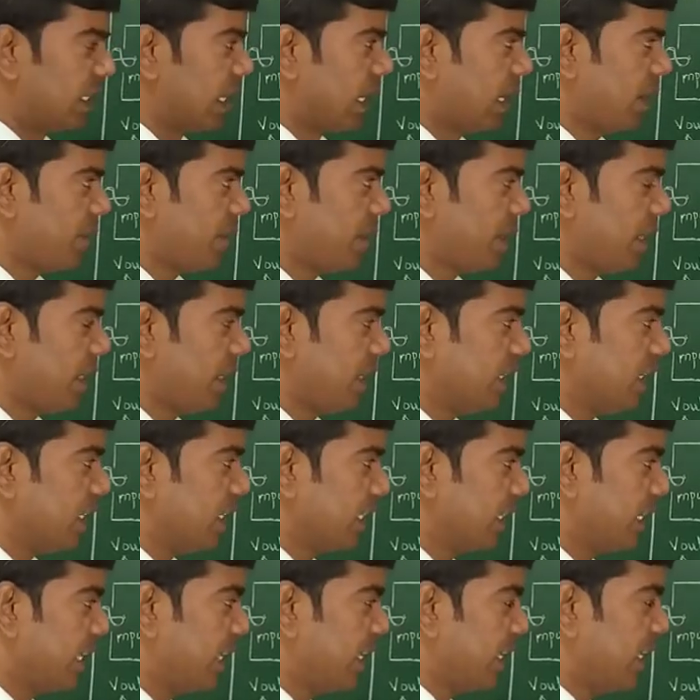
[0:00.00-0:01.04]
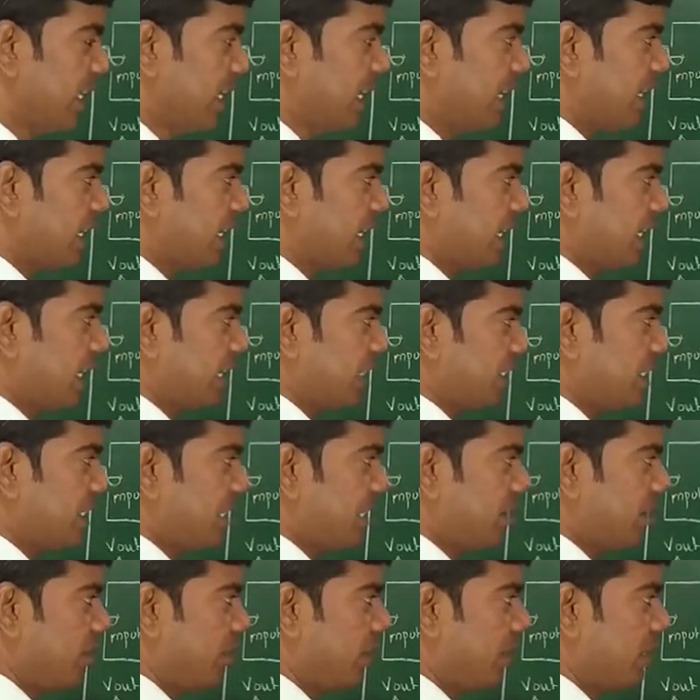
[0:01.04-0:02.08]
यहां पे आया ये क्या करेगा
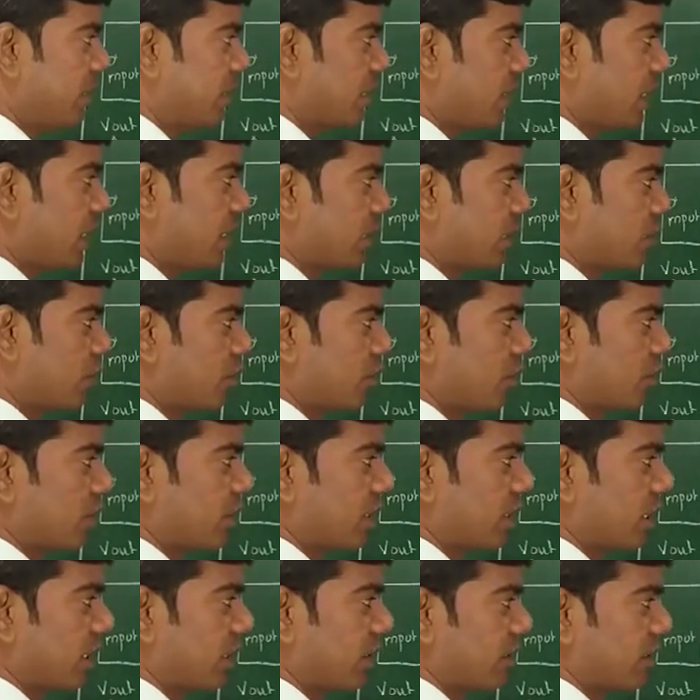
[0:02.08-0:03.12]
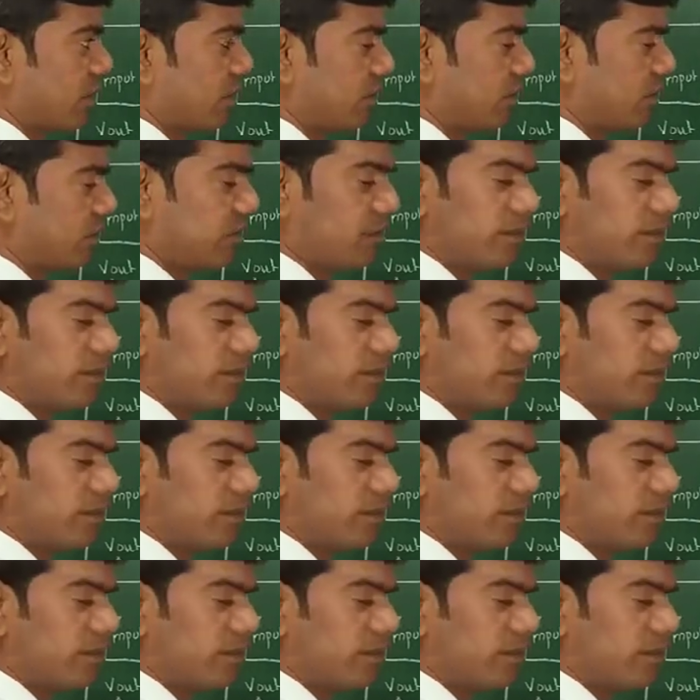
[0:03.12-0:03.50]
कि ये भी एक चार्ज स्टोर करेगा